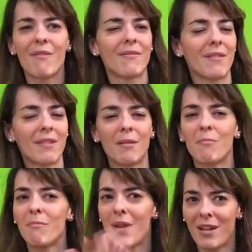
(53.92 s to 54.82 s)

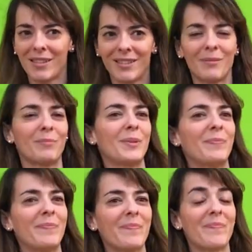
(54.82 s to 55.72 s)
Destacar en esta sala
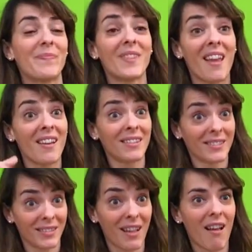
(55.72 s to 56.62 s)
dos cuadros.
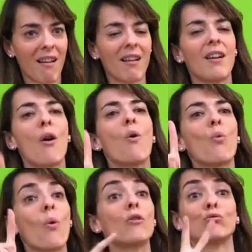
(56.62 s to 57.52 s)

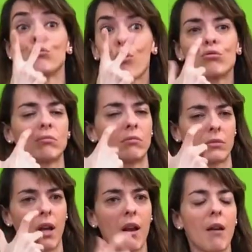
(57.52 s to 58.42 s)
Uno, La
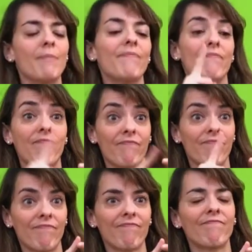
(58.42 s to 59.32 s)
Gran Nevada,
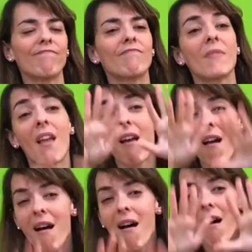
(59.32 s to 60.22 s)
haciendo
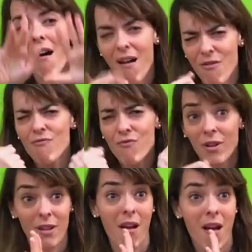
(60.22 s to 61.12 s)
referencia a su
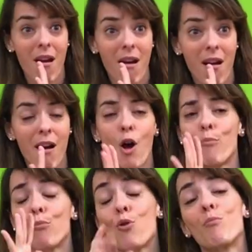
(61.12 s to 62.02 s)
primer contacto
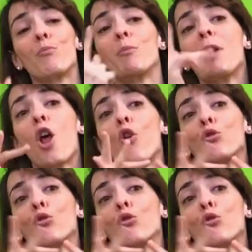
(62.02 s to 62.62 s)
con la ciudad,